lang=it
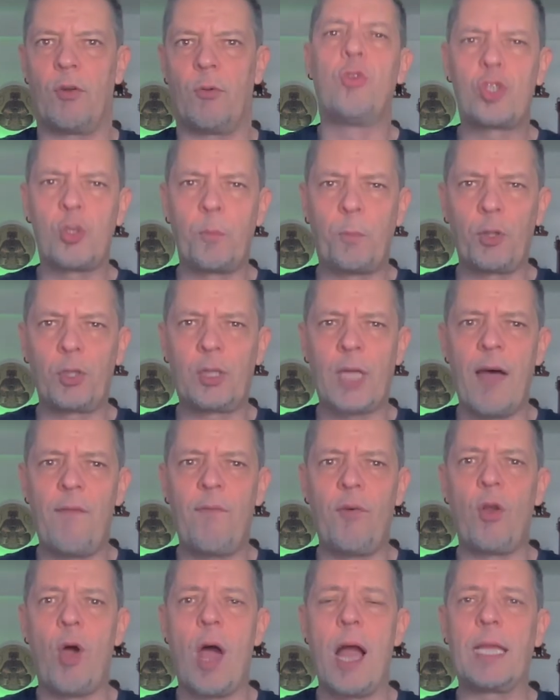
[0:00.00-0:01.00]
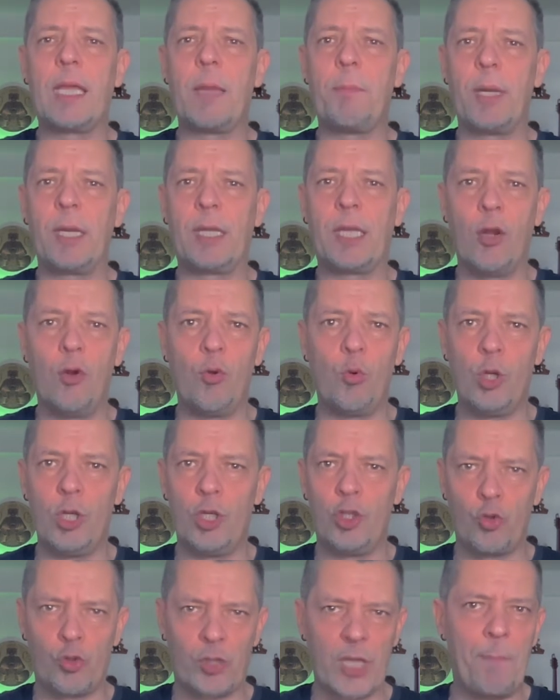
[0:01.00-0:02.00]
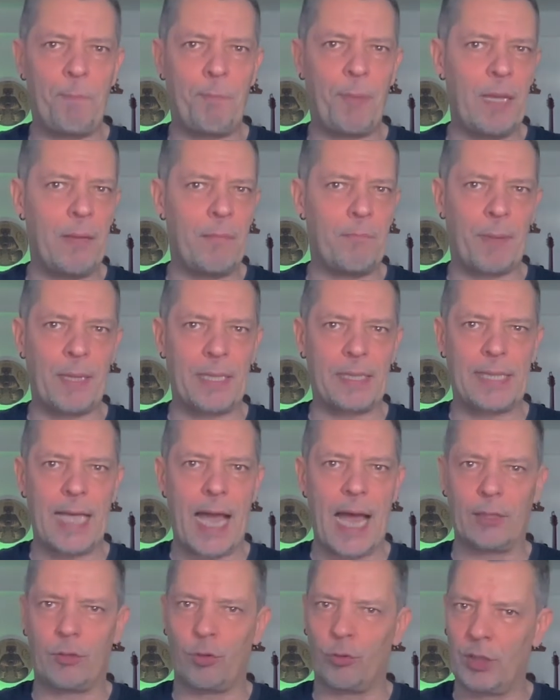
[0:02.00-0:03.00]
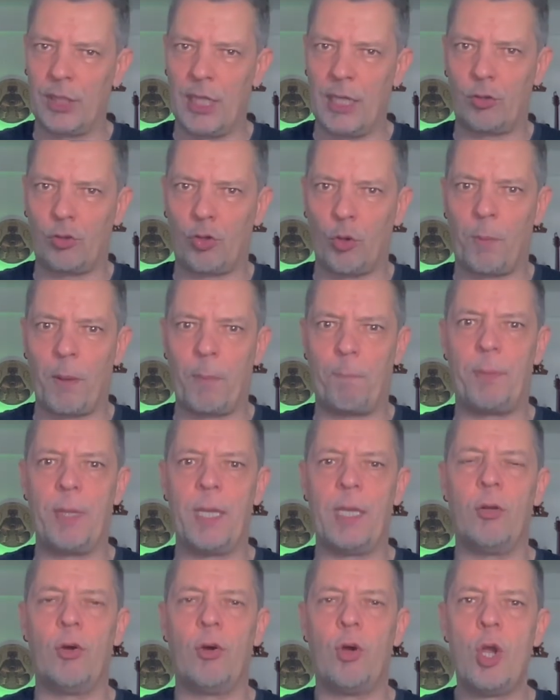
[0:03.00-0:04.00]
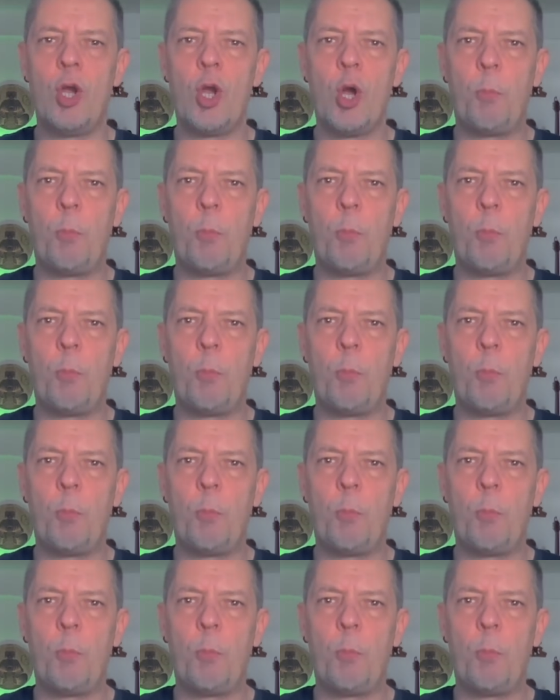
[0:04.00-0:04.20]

Non lo sopportavano anche perché lui, Giuseppe Impastato, detto Peppino,